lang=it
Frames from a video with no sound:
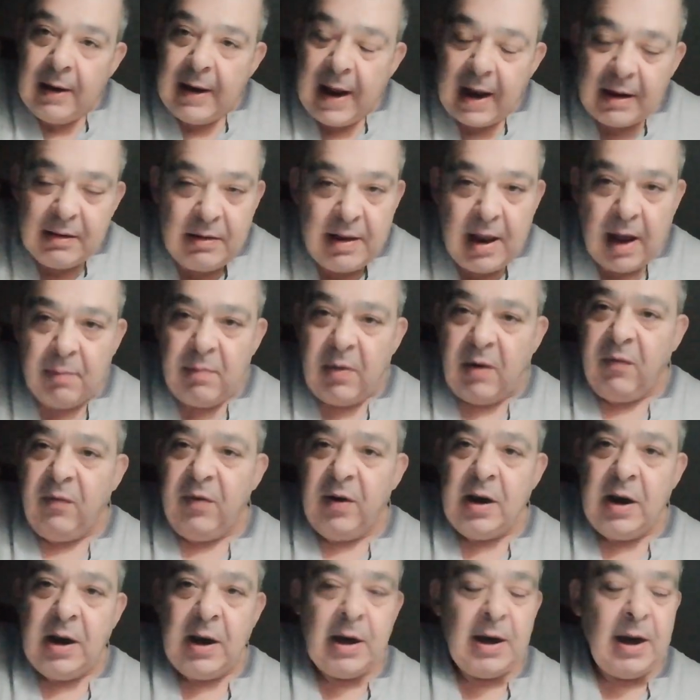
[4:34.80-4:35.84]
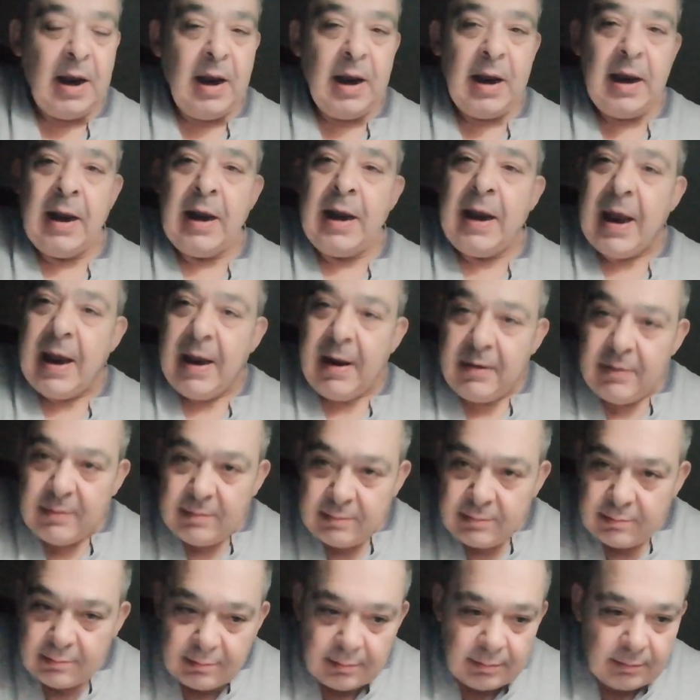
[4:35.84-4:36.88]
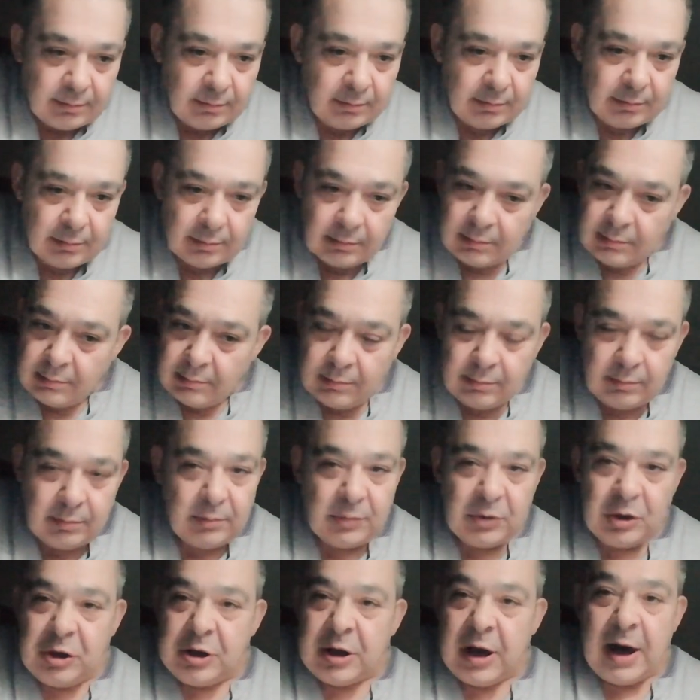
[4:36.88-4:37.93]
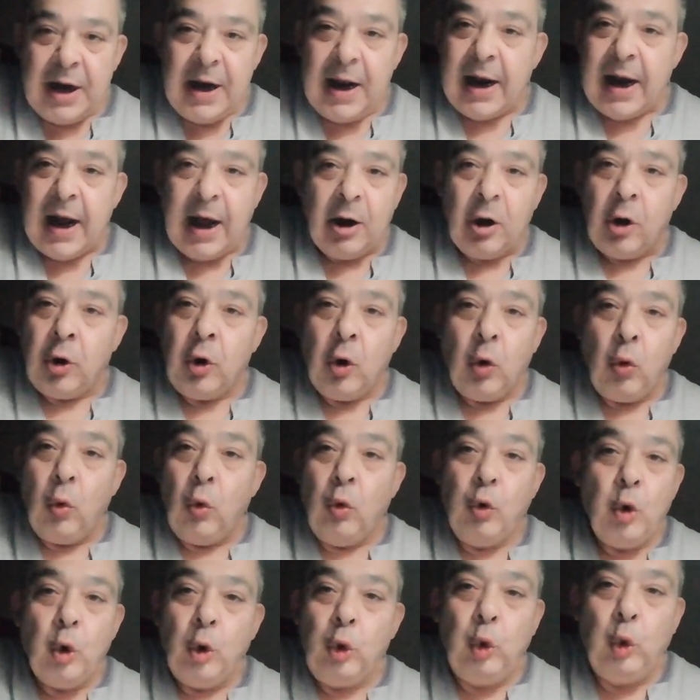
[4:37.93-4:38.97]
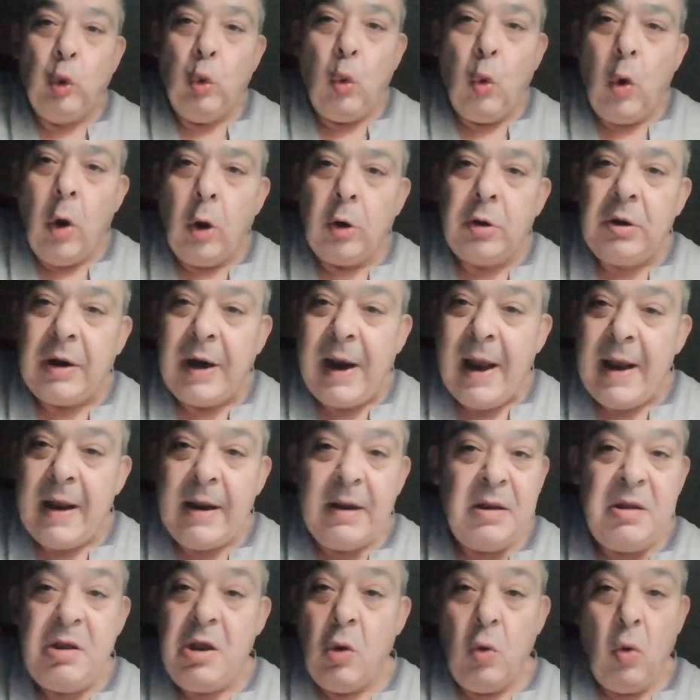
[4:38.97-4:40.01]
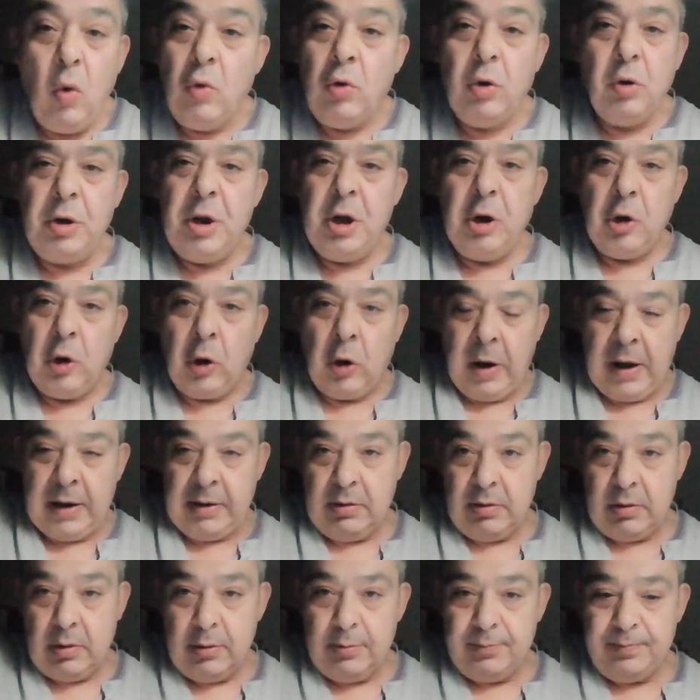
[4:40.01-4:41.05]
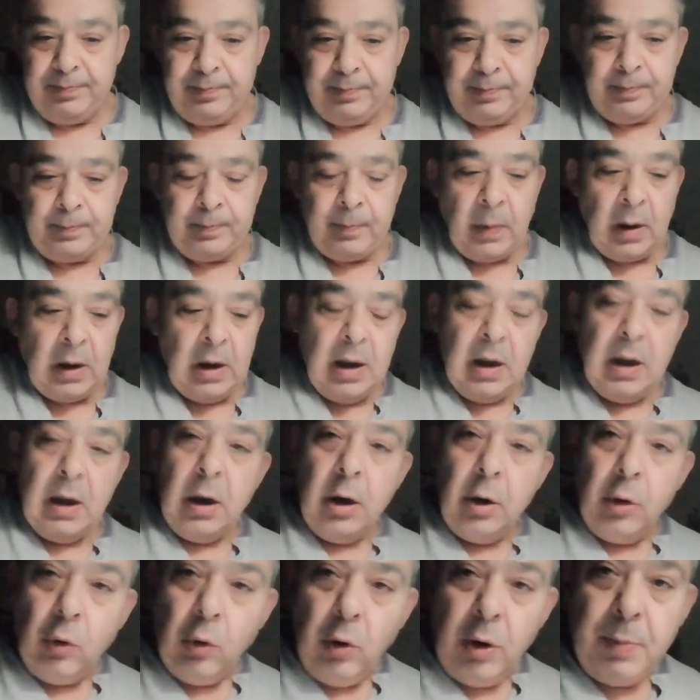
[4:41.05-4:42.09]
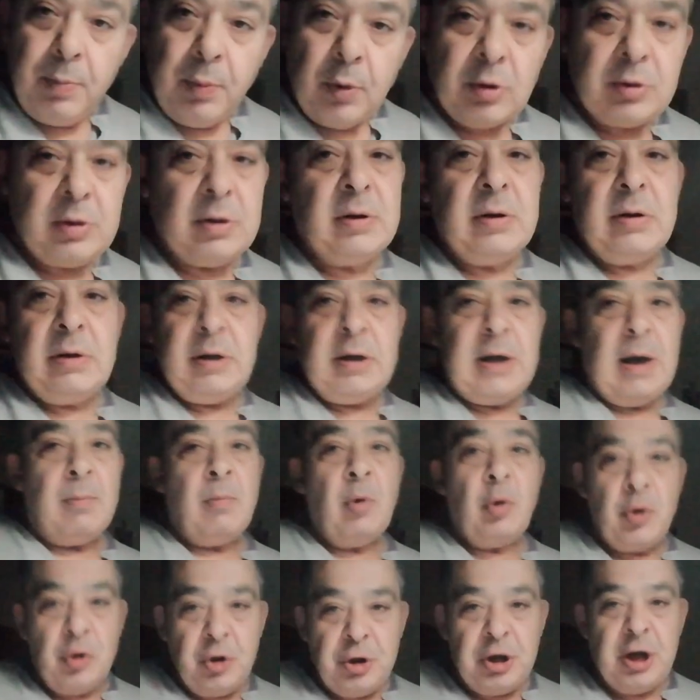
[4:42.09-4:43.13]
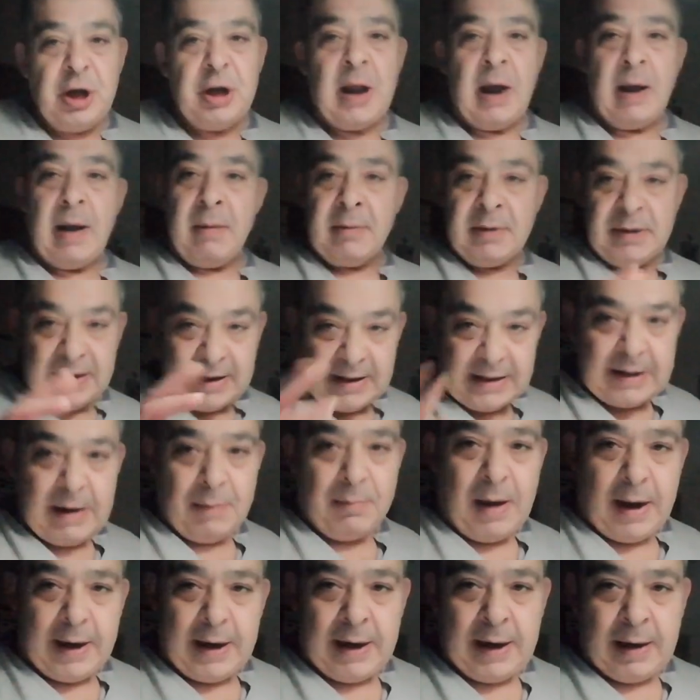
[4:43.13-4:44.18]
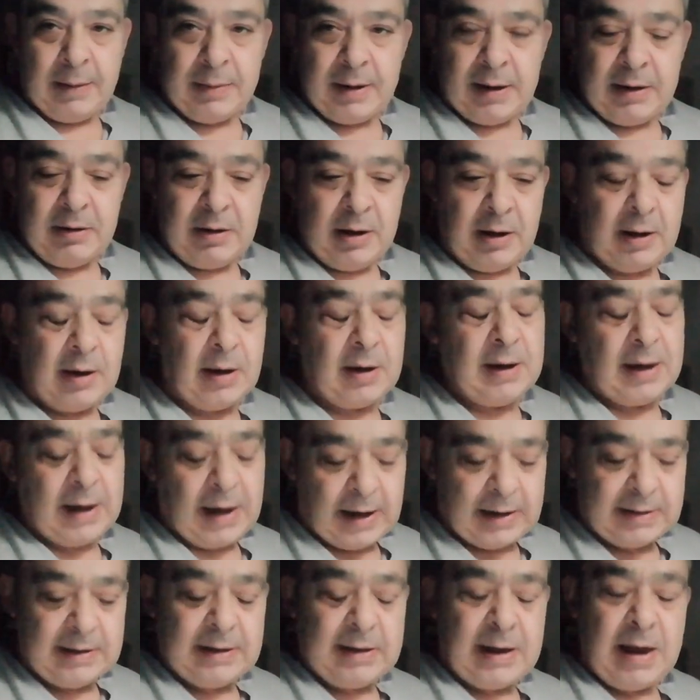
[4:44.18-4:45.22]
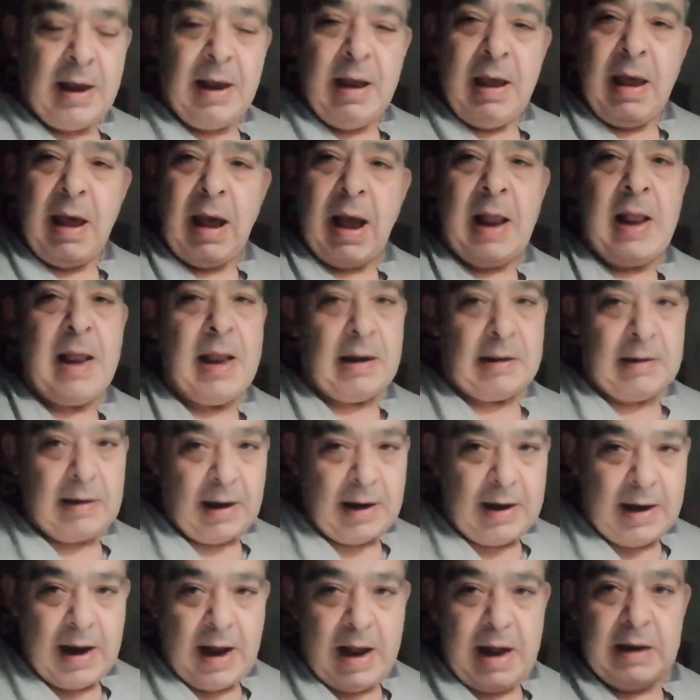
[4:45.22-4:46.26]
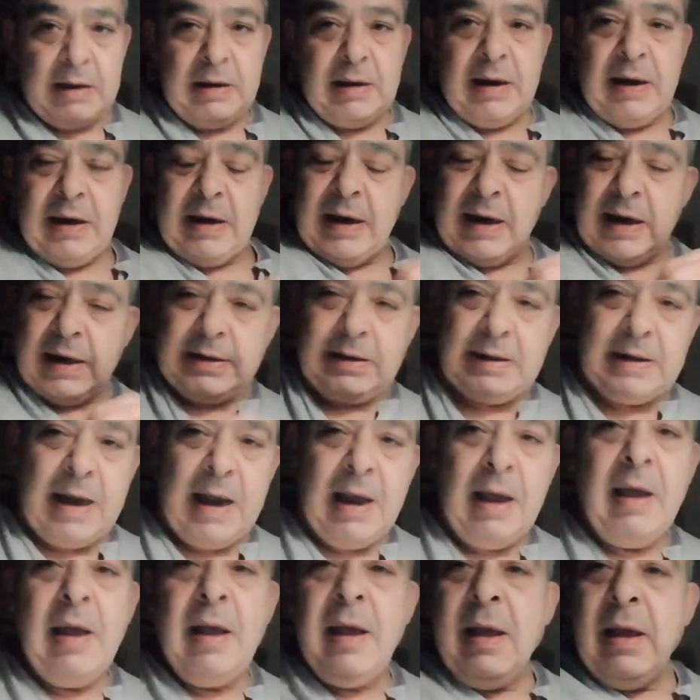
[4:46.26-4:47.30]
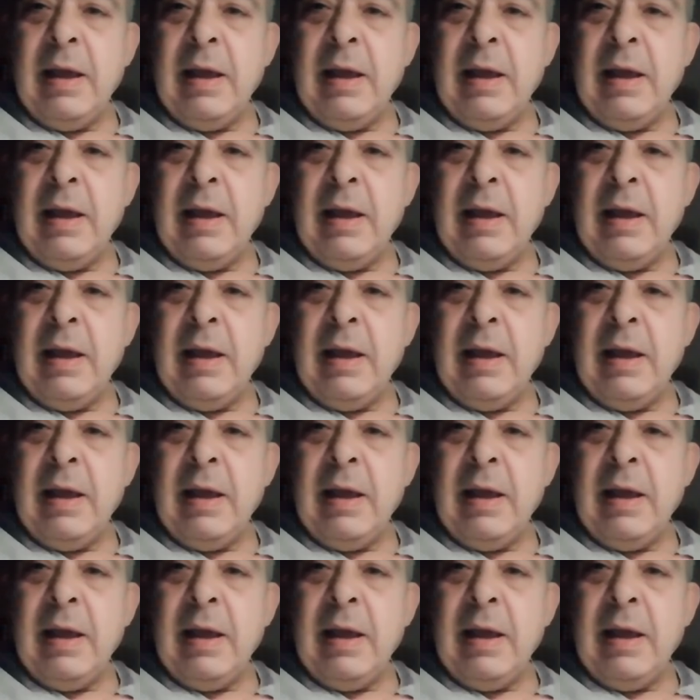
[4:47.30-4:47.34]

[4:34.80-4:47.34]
che andiamo a finire che ce ne calano uno, due, tre, uno dietro l'altro. Noi poi siamo riusciti a sistemare la partita grazie agli attaccanti, grazie